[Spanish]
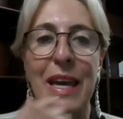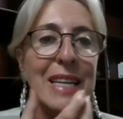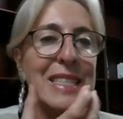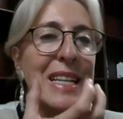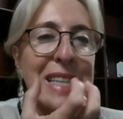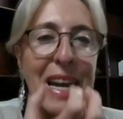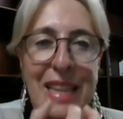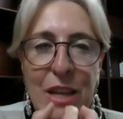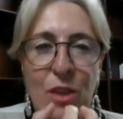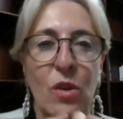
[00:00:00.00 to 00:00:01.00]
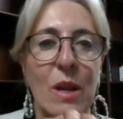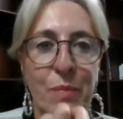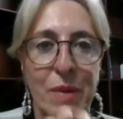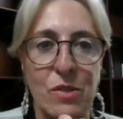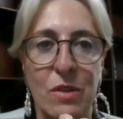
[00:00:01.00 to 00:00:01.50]
es el tanino y el
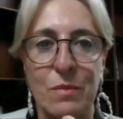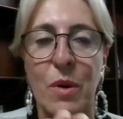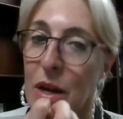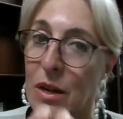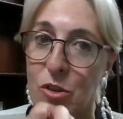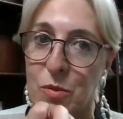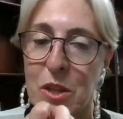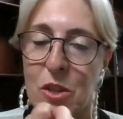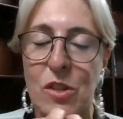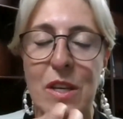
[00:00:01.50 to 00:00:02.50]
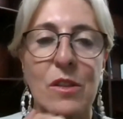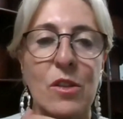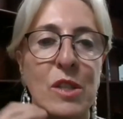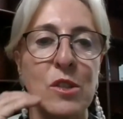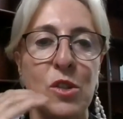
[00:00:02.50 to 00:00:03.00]
peso en boca en los vinos
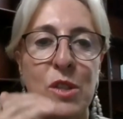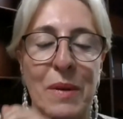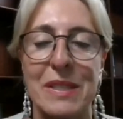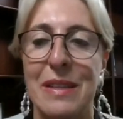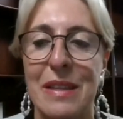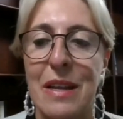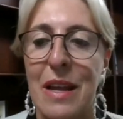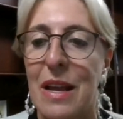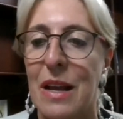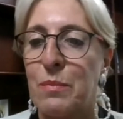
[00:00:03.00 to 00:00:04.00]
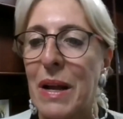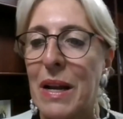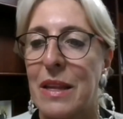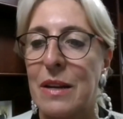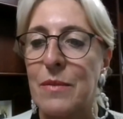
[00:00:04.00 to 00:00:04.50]
tintos, eso se va a sentir en el
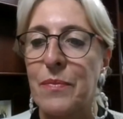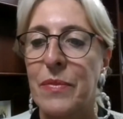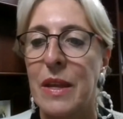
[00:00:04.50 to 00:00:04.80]
paladar.